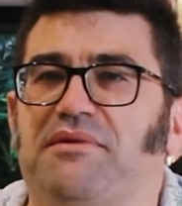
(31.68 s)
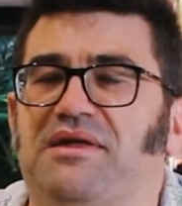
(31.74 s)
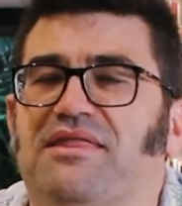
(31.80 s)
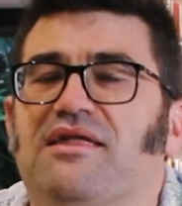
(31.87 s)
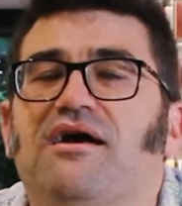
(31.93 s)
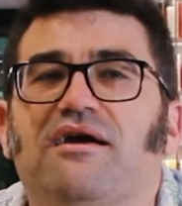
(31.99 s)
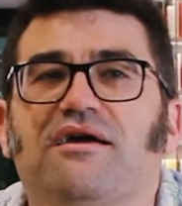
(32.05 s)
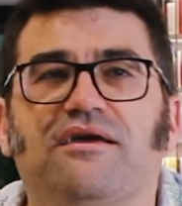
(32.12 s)

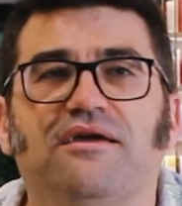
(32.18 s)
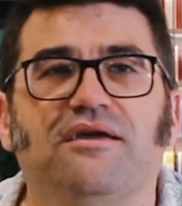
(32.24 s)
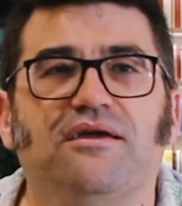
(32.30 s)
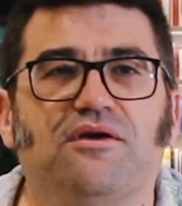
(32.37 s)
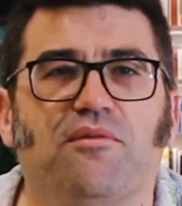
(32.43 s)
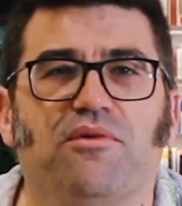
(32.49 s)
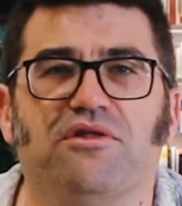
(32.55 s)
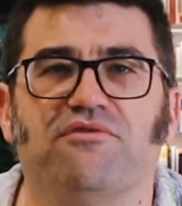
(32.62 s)
vida y
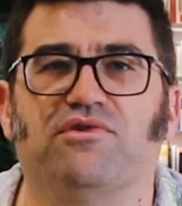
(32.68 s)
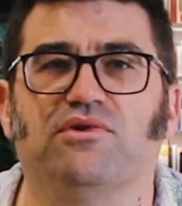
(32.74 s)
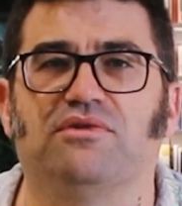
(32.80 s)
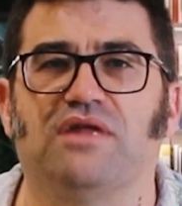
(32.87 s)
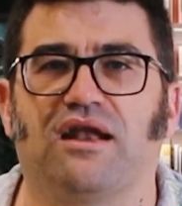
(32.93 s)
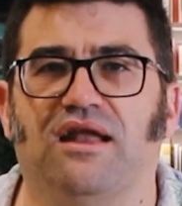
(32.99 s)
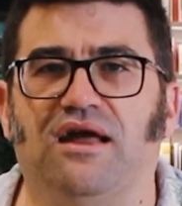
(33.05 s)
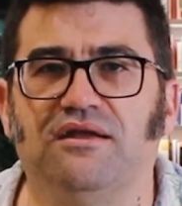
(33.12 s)
cómo
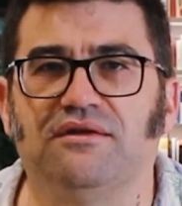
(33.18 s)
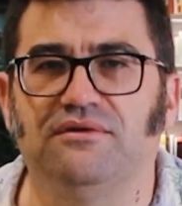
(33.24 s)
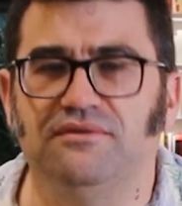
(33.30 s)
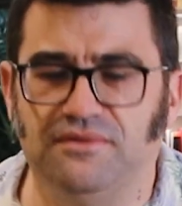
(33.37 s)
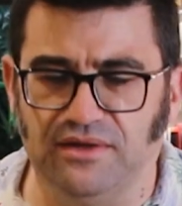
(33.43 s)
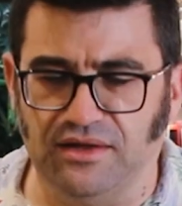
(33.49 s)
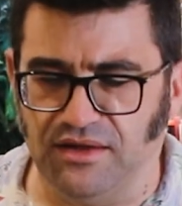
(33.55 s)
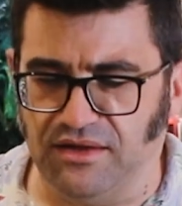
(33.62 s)
disfrutarla.
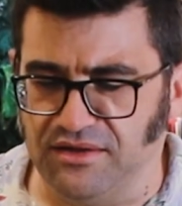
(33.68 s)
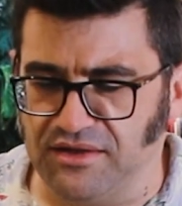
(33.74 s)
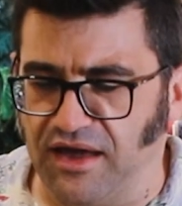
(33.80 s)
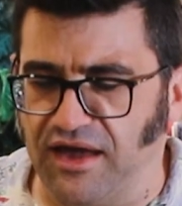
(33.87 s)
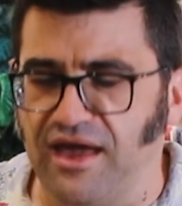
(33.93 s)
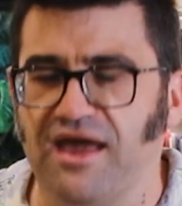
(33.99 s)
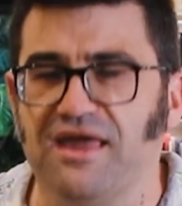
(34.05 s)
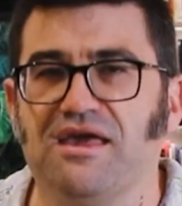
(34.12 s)
Eh,
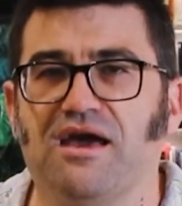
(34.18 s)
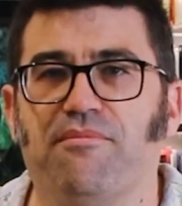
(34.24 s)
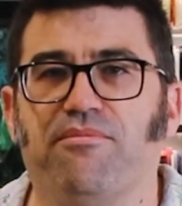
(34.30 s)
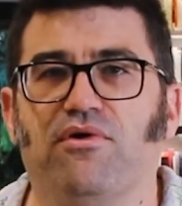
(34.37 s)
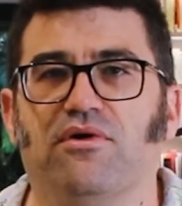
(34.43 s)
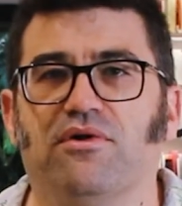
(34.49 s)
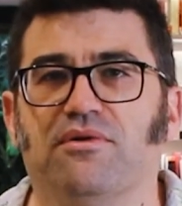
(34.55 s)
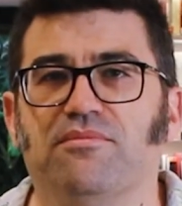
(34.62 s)
llegué a ella
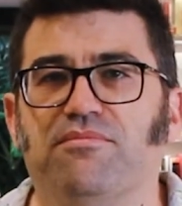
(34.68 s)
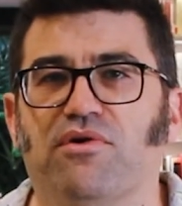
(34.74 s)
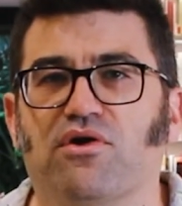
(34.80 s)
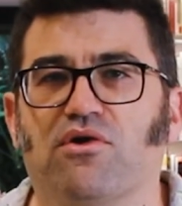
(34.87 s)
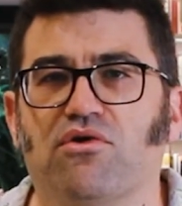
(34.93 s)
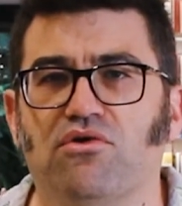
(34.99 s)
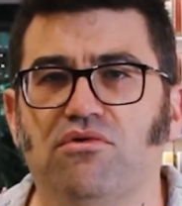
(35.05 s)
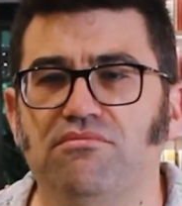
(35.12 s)
por,
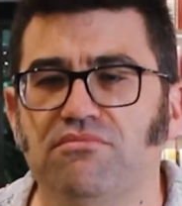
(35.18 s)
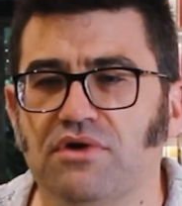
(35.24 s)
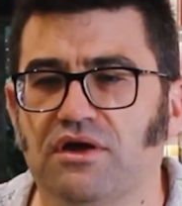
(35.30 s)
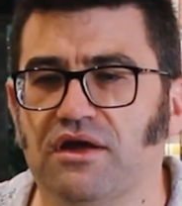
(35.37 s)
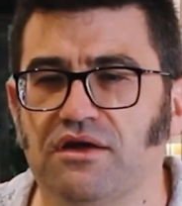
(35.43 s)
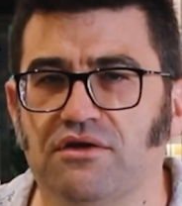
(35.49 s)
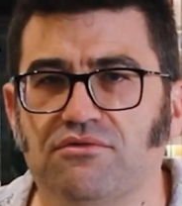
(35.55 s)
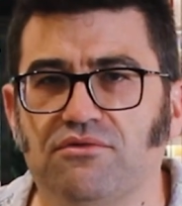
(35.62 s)
por Krum,
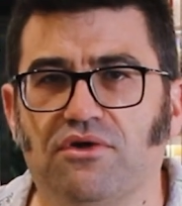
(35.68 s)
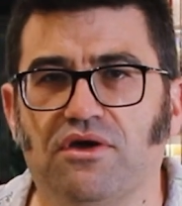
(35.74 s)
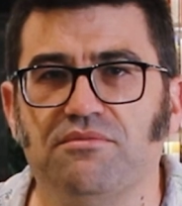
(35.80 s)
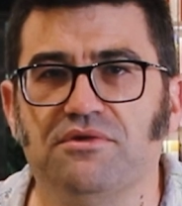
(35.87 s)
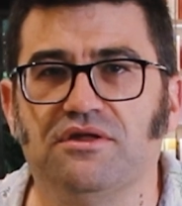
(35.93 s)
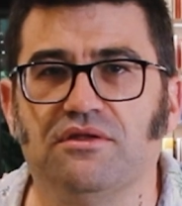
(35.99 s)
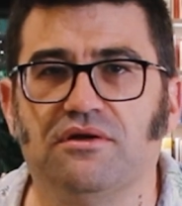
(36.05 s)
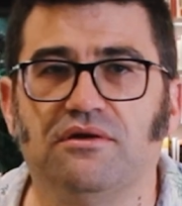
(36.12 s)
que es uno de
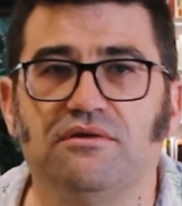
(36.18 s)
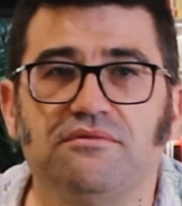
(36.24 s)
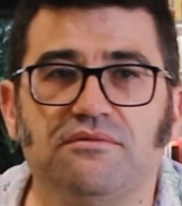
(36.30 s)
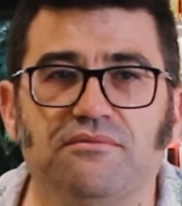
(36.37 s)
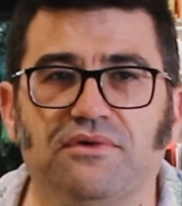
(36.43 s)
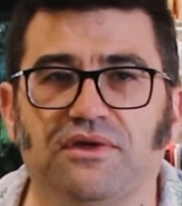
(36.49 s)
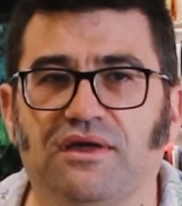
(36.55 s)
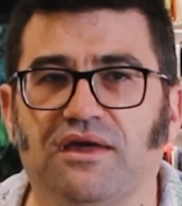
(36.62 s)
mis ídolos,
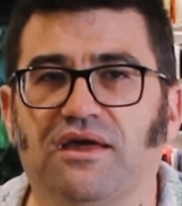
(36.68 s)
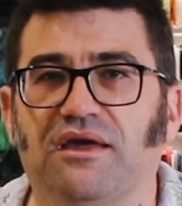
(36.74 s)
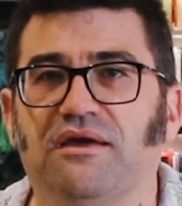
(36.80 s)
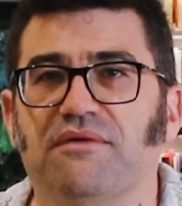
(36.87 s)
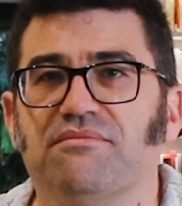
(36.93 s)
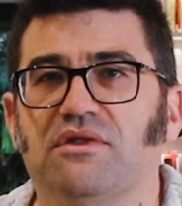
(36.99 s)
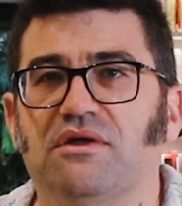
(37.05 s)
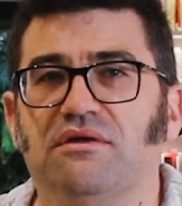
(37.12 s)

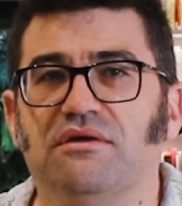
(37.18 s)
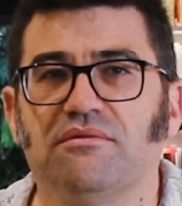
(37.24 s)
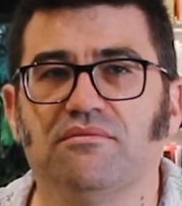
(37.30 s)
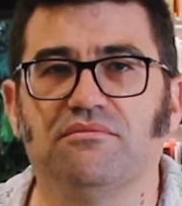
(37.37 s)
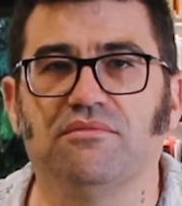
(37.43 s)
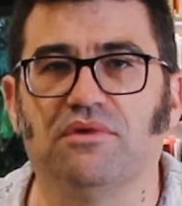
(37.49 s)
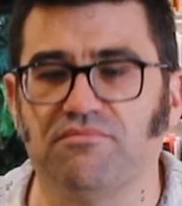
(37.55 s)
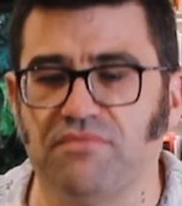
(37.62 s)
y
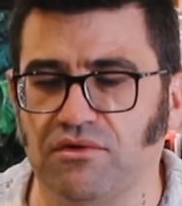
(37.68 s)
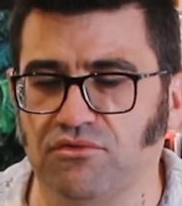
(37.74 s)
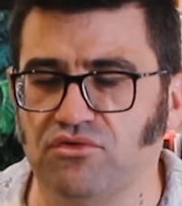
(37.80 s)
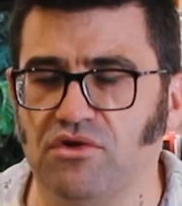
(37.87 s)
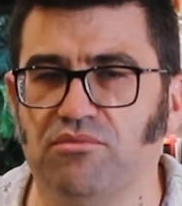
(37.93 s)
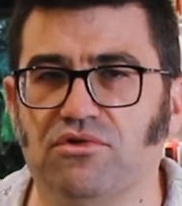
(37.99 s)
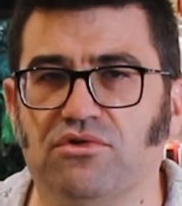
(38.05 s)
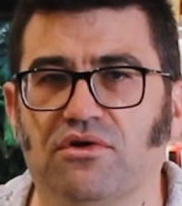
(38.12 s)
me
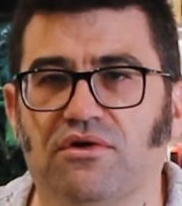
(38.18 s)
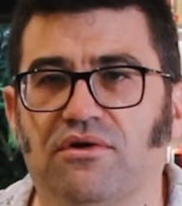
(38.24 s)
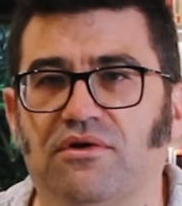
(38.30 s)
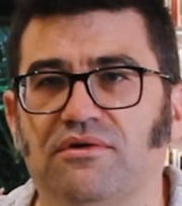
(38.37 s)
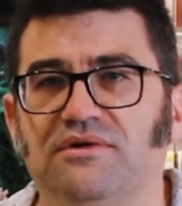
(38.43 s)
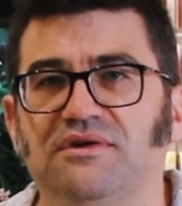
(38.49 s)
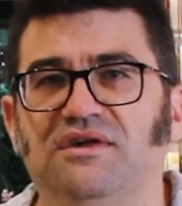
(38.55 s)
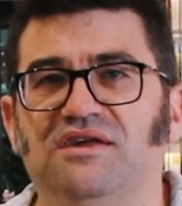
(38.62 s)
gustó
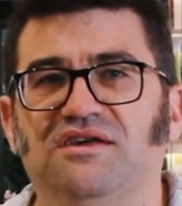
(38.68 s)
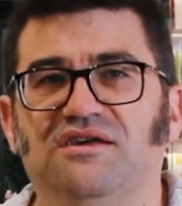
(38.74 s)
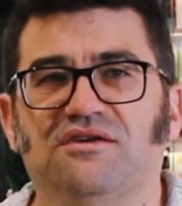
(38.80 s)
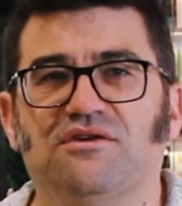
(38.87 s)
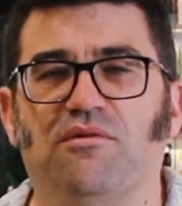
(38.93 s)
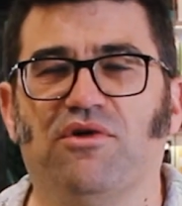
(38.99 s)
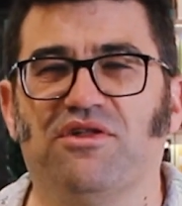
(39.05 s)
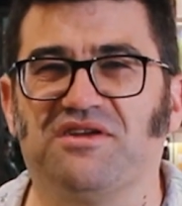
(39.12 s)
mucho
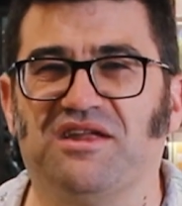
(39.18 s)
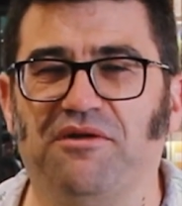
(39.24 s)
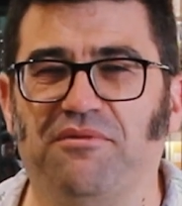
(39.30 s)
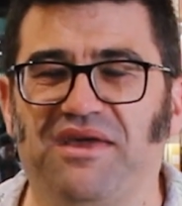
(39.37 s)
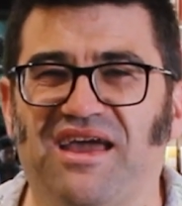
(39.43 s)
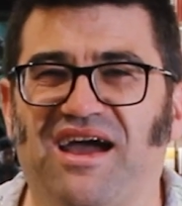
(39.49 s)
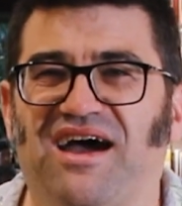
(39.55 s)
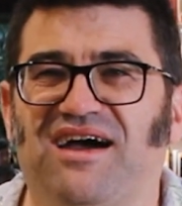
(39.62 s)
cómo
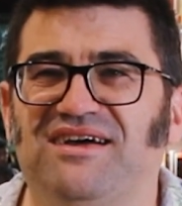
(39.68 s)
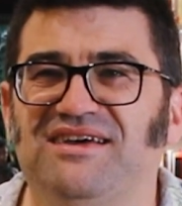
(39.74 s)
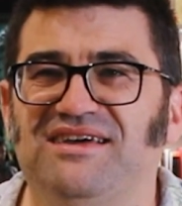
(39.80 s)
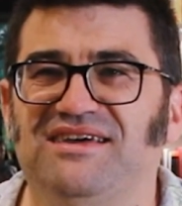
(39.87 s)
describía